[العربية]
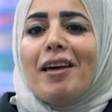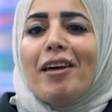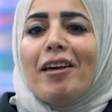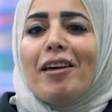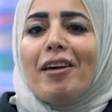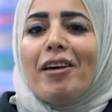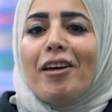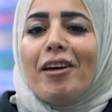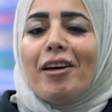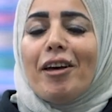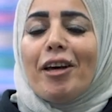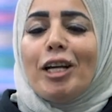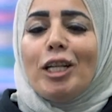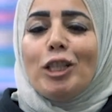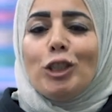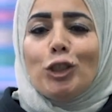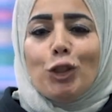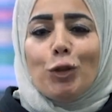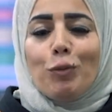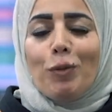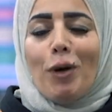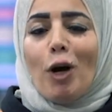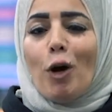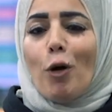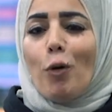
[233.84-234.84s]
آه،
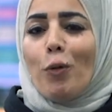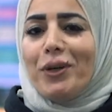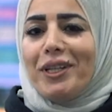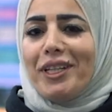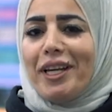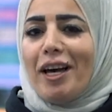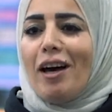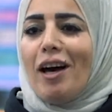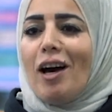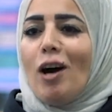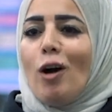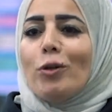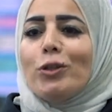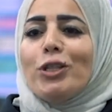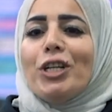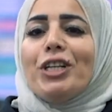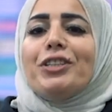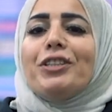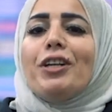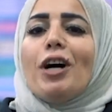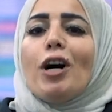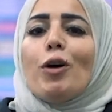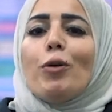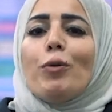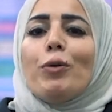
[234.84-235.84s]
انتم اقوياء
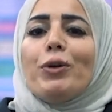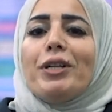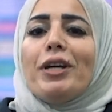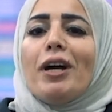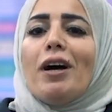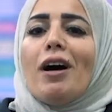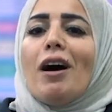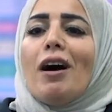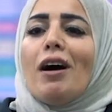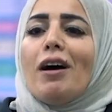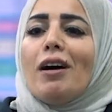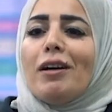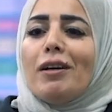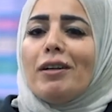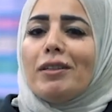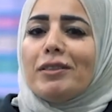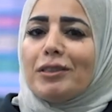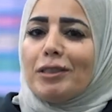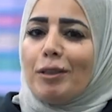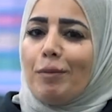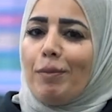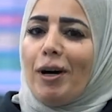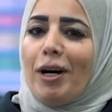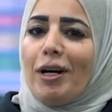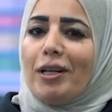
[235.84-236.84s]
ونحن اقوياء
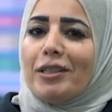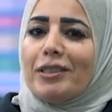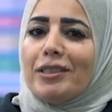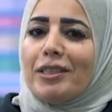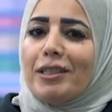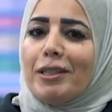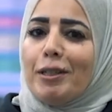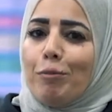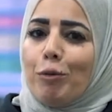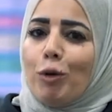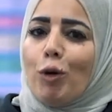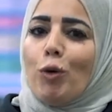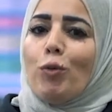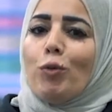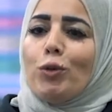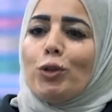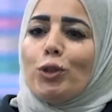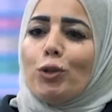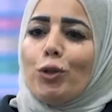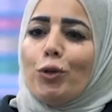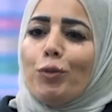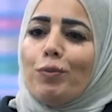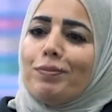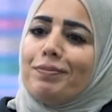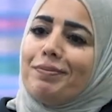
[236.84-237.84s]
طبعا
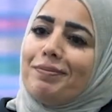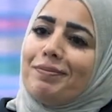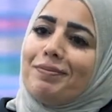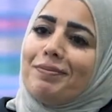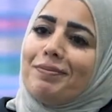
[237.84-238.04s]
بقوتكم